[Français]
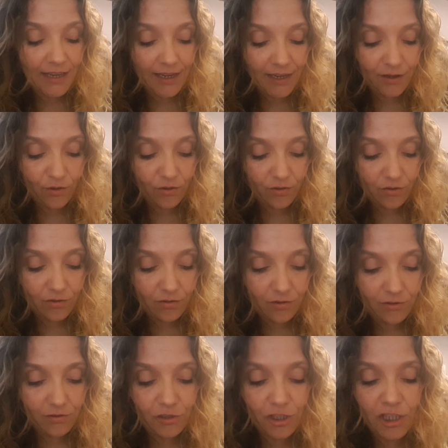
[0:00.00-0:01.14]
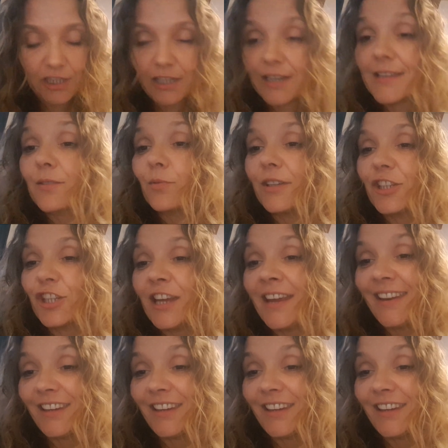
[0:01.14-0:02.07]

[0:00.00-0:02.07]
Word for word: Et euh, je les swatché,